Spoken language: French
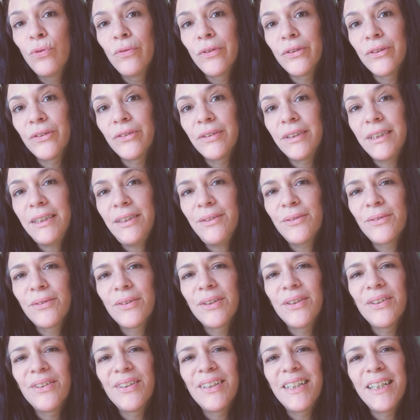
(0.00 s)
vendredi,
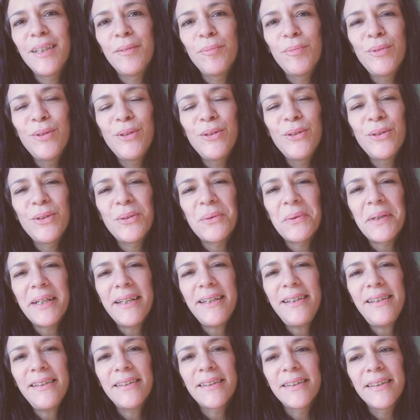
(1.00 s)
donc euh, les boules de
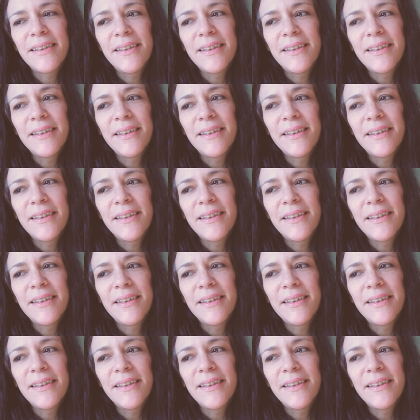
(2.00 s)
Noël.